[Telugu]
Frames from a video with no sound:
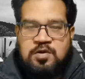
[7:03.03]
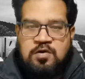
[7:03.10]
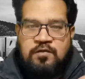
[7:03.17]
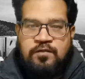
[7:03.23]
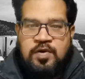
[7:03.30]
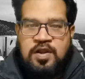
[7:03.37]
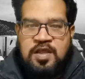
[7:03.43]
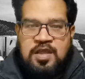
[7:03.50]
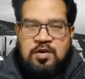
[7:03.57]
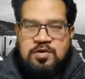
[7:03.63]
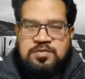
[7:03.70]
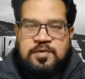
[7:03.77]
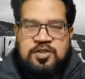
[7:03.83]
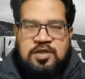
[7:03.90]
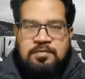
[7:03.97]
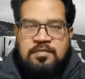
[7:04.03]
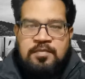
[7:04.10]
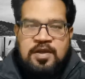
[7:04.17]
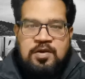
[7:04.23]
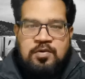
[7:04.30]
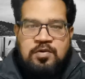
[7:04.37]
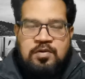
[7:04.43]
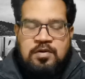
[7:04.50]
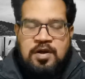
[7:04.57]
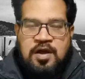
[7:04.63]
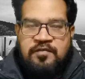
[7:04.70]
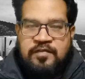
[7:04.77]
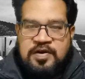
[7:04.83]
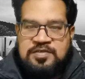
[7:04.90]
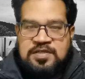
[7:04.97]
సో హోప్ఫుల్లీ ఈ రోజు మొత్తం మీకు ఆ
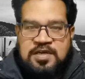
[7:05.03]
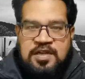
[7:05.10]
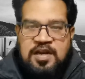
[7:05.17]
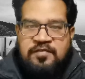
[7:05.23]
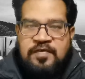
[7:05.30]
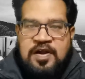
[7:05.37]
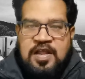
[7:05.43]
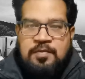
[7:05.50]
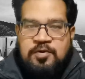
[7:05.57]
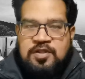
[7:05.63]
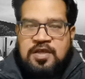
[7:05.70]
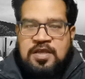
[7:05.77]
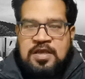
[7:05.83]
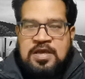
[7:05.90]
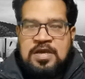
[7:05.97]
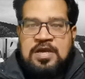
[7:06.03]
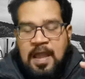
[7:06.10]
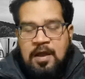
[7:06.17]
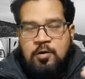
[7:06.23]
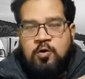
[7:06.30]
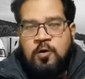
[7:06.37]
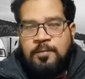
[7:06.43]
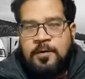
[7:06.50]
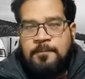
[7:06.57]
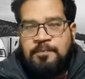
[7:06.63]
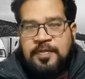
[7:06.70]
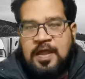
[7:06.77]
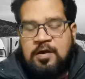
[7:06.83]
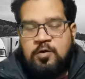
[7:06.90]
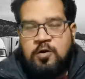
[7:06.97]
ఫండ్స్ అన్ని రిఫండ్ అయిపోతాయి ఆ గ్రూప్
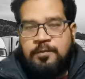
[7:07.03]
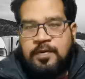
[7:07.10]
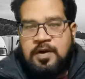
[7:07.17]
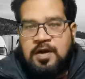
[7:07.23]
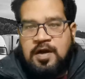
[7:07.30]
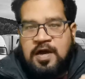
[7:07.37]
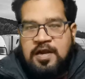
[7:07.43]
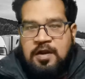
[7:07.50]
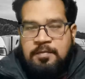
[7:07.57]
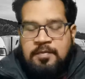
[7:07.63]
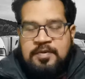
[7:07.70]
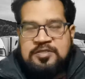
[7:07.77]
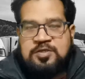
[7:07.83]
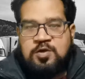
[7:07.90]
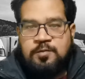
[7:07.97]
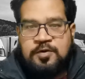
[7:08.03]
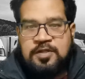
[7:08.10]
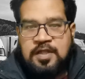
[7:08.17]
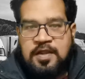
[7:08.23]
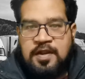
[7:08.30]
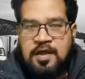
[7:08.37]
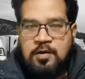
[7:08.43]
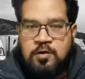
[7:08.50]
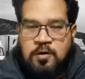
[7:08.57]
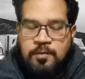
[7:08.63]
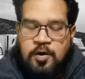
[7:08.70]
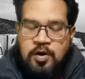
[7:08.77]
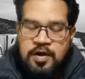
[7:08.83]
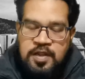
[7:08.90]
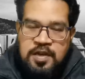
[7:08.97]
ఆ గ్రూప్ హండ్రెడ్ మెంబర్స్ గ్రూప్ ఉంది కానీ ఆ గ్రూప్
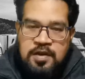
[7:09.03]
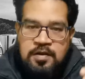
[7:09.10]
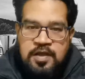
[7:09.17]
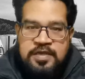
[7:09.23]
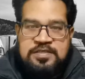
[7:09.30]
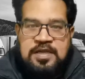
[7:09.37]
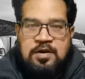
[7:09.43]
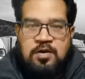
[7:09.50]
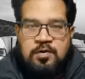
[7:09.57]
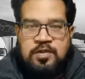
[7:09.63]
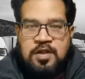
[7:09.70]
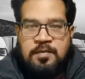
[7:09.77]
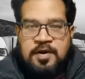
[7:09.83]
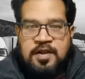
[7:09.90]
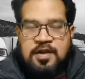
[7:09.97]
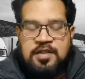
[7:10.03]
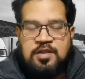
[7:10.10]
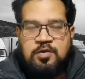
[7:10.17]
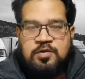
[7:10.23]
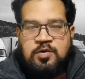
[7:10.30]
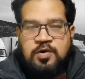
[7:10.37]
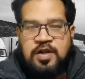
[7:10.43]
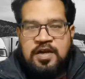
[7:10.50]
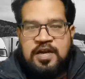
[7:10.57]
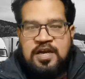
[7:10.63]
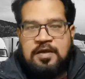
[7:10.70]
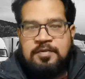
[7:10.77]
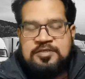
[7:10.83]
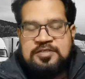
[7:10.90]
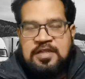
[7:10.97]
ఆల్రెడీ నేను ఎక్సెల్లో ఉందన్నమాట నా టోటల్
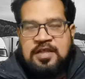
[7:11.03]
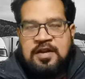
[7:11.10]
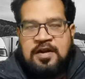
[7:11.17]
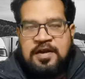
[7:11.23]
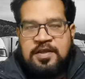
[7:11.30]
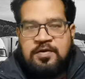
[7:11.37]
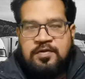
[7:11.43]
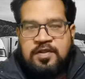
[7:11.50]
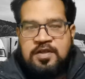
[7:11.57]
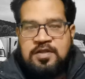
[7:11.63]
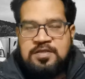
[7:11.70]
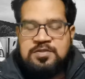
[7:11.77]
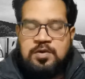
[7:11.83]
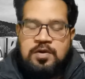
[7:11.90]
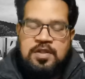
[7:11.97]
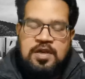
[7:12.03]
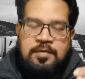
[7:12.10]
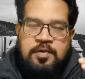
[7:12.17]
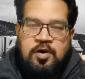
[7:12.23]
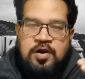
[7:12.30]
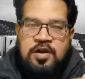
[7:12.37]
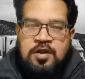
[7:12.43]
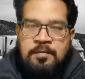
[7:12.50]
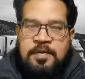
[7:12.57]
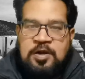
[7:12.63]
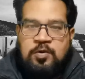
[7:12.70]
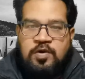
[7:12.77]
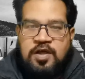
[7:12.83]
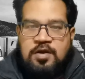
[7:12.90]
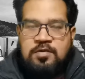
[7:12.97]
డేటాబేస్ నా దగ్గర రెడీగా ఉంది సో నేను ఆల్రెడీ నేను
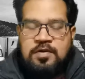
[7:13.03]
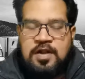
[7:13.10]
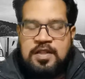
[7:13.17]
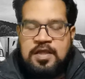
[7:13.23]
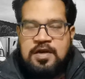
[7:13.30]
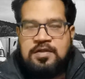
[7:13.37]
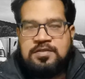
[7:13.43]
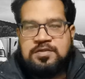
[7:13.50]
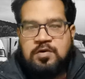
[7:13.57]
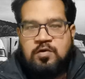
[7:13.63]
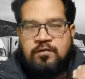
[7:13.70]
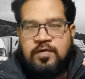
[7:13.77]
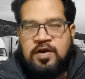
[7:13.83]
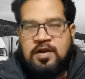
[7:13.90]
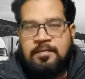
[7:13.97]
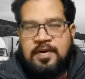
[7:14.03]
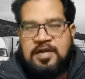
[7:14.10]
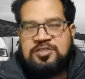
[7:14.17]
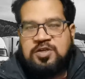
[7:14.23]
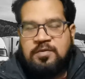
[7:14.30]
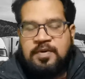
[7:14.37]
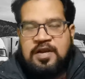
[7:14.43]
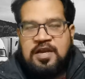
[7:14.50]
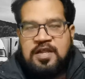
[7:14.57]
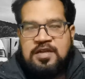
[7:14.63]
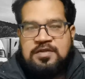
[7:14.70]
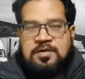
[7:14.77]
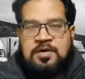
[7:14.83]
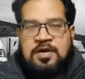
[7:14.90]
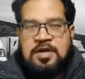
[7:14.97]
పెట్టుకుంటాను నా దగ్గర సో హోప్ఫుల్లీ నేను మార్చిలో మళ్ళీ
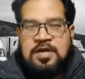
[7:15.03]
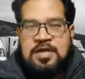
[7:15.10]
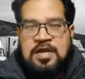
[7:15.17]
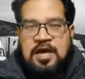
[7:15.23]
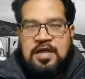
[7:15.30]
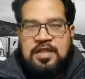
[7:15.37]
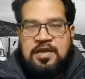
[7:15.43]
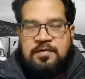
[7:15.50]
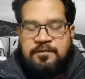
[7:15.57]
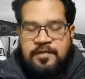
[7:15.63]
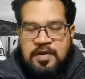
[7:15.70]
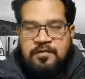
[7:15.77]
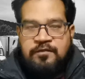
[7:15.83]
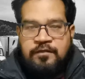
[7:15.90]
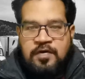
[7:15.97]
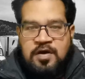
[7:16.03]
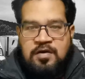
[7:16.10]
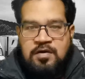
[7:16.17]
నేను అది ఇఫ్